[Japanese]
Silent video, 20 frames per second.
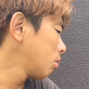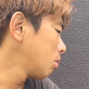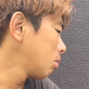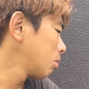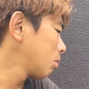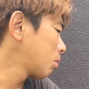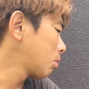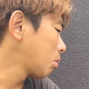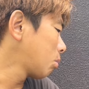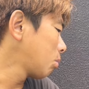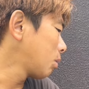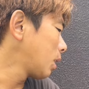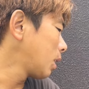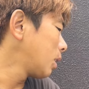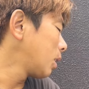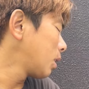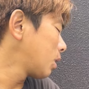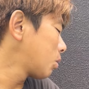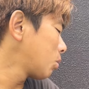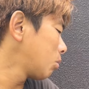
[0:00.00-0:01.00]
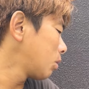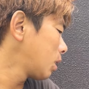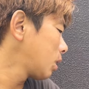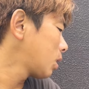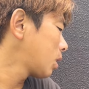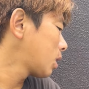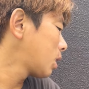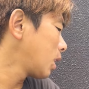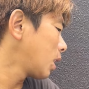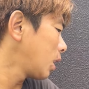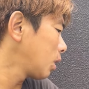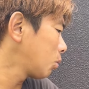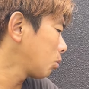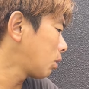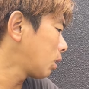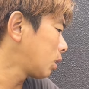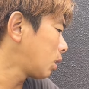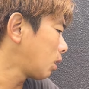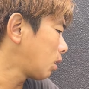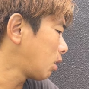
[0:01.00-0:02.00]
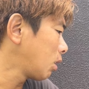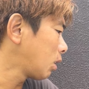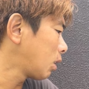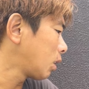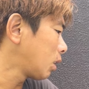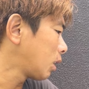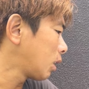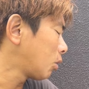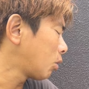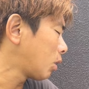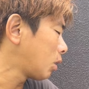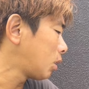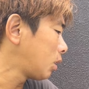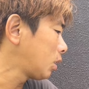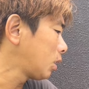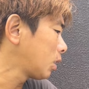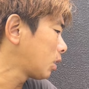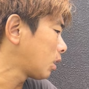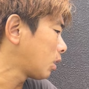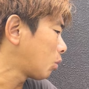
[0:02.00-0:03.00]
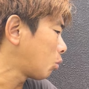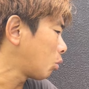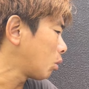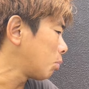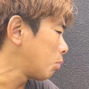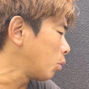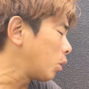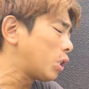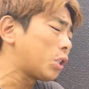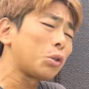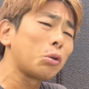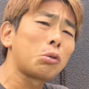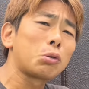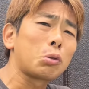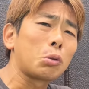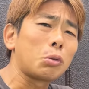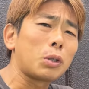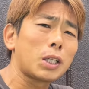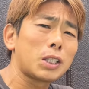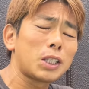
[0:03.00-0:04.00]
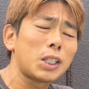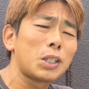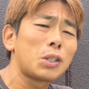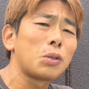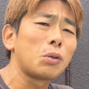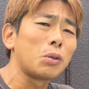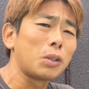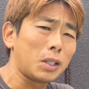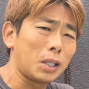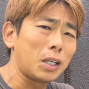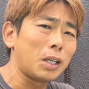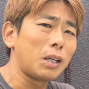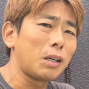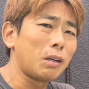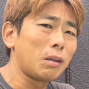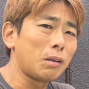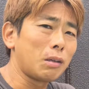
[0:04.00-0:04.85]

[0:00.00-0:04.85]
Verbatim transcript: そうなんでしょうね試合とか出られてないのが出てたらこれもう一触即発ですよね。